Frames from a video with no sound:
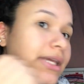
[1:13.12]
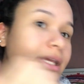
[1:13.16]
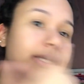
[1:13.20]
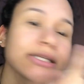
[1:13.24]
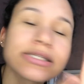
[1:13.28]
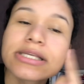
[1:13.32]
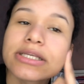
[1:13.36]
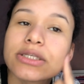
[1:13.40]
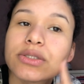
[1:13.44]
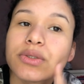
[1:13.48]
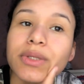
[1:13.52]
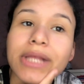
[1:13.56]
e
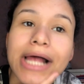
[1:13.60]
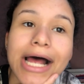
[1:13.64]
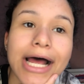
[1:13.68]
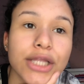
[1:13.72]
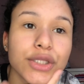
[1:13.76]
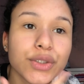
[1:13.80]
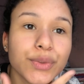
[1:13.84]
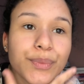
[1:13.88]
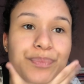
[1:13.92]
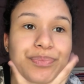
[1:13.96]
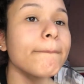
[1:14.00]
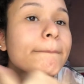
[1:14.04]
aqui do
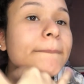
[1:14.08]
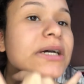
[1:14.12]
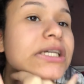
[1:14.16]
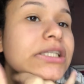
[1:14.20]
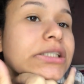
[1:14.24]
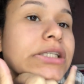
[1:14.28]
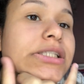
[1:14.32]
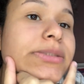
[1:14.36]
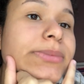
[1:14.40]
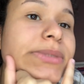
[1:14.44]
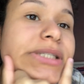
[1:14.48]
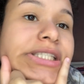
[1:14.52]
lado. Mas
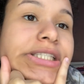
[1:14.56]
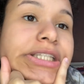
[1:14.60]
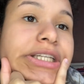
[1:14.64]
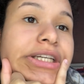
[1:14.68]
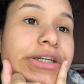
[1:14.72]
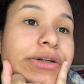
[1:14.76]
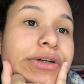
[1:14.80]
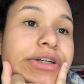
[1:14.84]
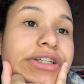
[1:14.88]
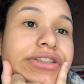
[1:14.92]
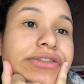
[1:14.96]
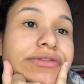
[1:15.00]
mesmo
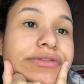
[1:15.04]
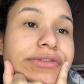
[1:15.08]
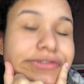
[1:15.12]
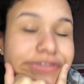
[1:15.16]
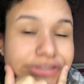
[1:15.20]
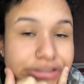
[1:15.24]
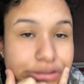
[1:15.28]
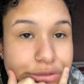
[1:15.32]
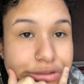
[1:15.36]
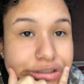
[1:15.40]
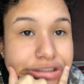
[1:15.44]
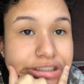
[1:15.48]
assim, eu resolvi
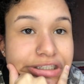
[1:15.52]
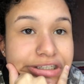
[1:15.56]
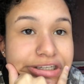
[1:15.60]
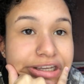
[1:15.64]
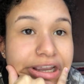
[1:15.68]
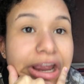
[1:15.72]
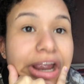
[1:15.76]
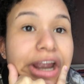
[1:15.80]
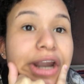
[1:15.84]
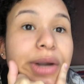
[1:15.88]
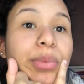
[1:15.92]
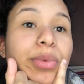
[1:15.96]
fazer o
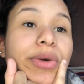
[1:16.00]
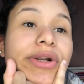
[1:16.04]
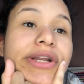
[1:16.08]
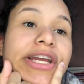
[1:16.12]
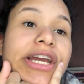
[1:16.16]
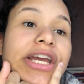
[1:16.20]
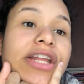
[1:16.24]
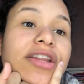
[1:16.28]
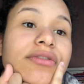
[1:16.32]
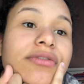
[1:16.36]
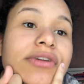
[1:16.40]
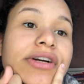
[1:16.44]
skincare
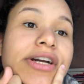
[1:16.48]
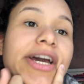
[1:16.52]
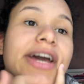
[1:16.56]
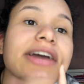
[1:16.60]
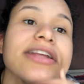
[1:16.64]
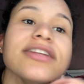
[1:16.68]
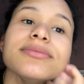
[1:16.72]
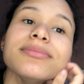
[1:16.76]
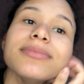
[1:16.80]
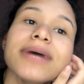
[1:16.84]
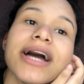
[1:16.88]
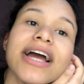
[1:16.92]
porque não
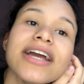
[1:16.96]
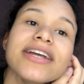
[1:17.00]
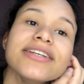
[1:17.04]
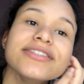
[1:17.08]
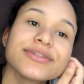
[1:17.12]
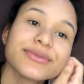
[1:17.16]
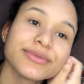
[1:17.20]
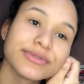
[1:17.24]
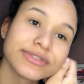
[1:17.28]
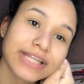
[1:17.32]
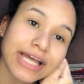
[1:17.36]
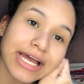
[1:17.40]
quer
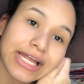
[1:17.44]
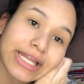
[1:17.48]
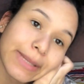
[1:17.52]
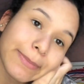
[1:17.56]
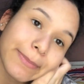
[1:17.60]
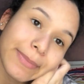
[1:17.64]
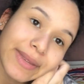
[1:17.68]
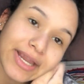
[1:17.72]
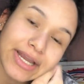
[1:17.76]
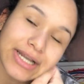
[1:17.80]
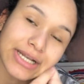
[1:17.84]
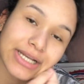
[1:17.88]
demais cuidar da
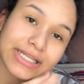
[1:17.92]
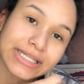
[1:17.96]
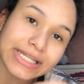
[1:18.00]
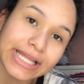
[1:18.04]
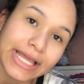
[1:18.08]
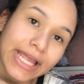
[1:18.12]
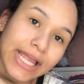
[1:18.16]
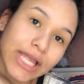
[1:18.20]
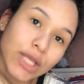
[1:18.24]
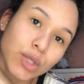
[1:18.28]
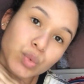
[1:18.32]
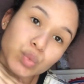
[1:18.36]
pele,
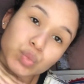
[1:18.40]
né?